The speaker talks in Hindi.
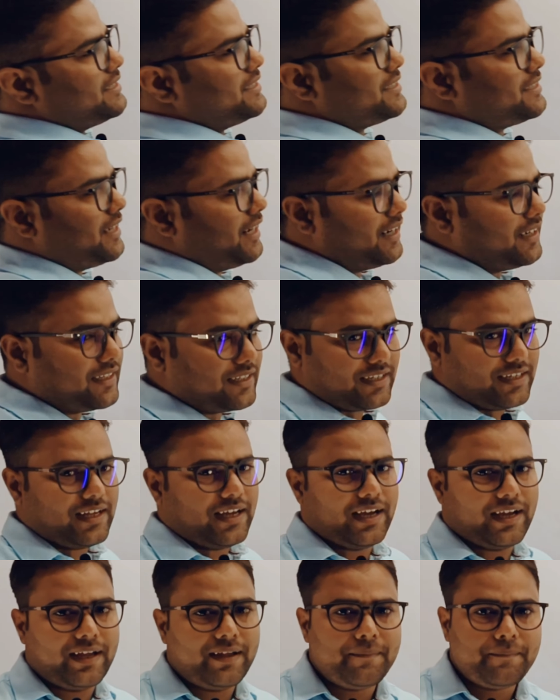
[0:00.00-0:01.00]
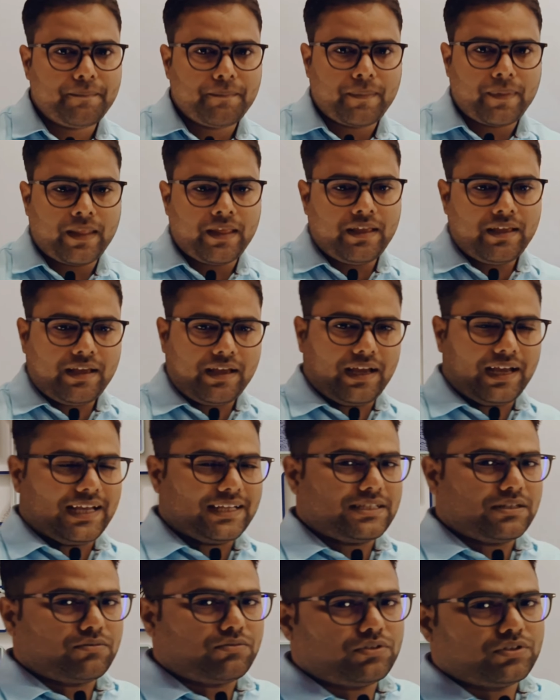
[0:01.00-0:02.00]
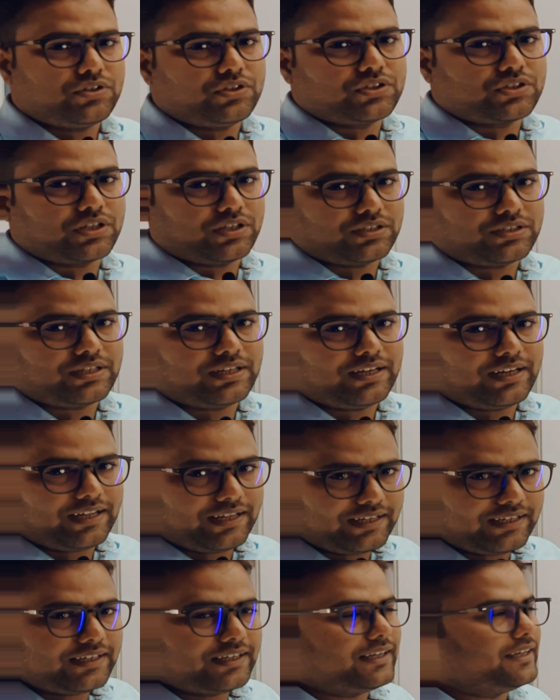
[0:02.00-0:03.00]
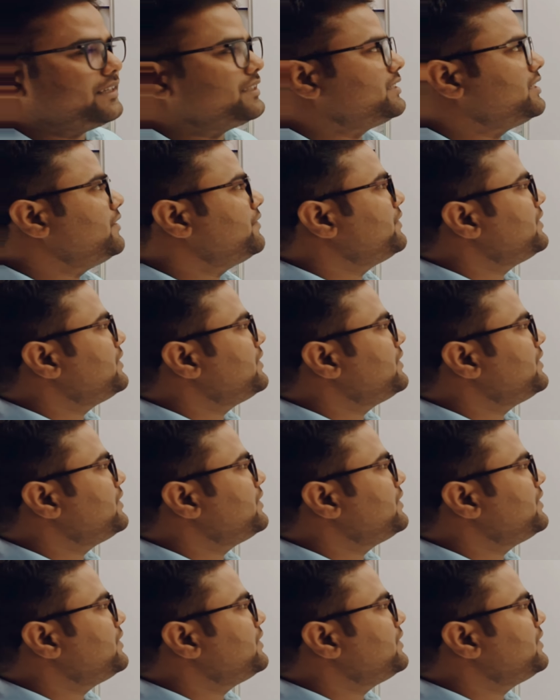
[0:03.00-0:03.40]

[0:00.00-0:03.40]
कहाँ से स्टार्ट किया है ऐसा कोई डिस्कशन नहीं है